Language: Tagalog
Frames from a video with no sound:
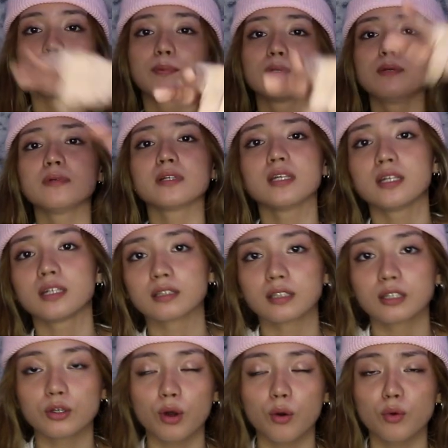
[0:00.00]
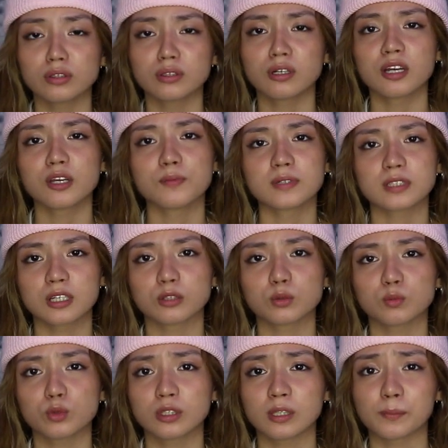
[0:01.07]
Nga pala mag-ingat kayo. Huwag na kayo masyado
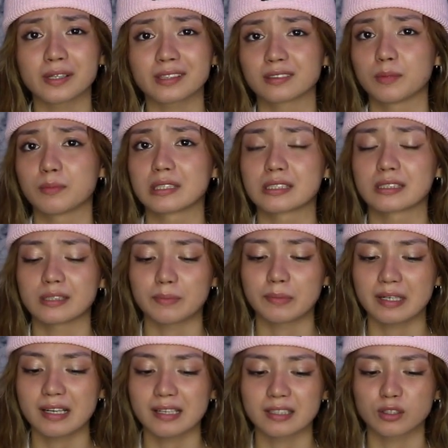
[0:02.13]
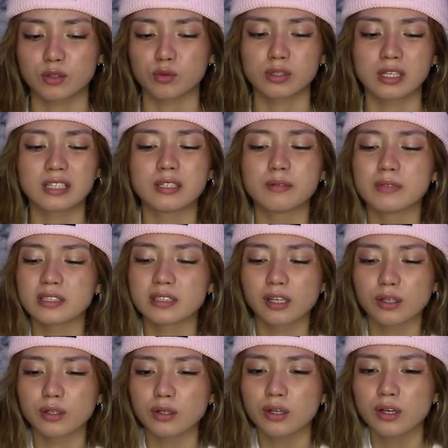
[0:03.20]
munang maglabas-labas. Kung lalabas
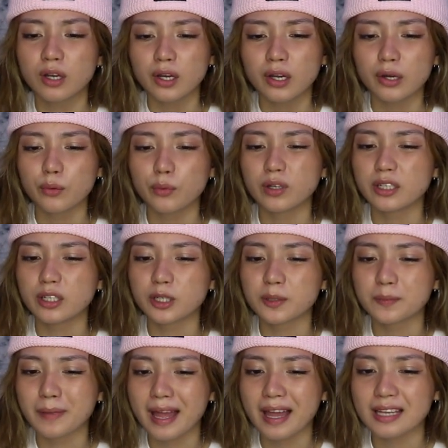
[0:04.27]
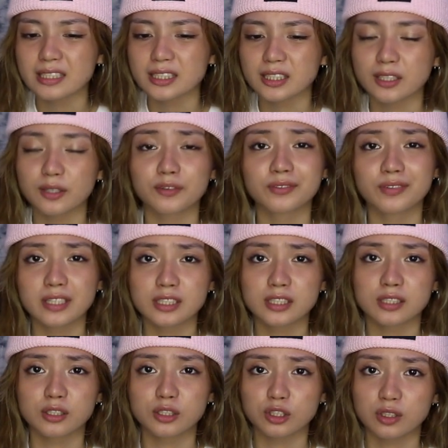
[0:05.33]
kayo, wear your mask,
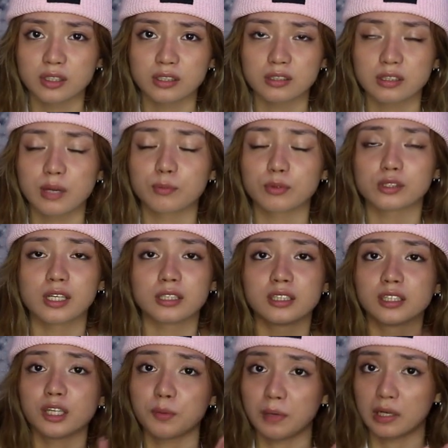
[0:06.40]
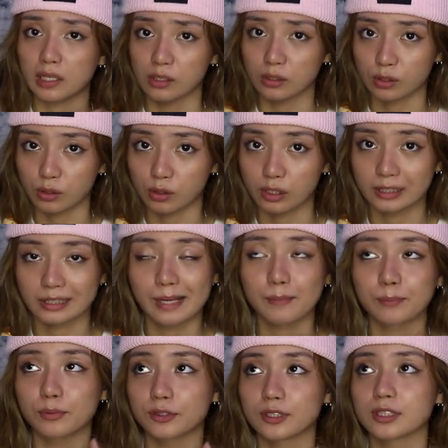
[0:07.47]
face shield, tapos lagi kayo mag-alcohol.
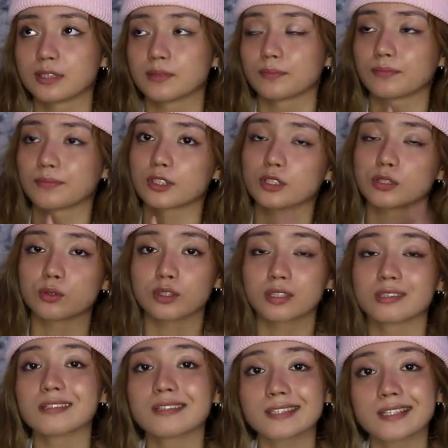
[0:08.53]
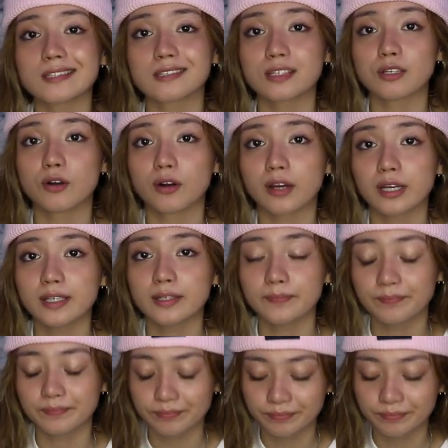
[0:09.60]
Tapos, social distancing, okay?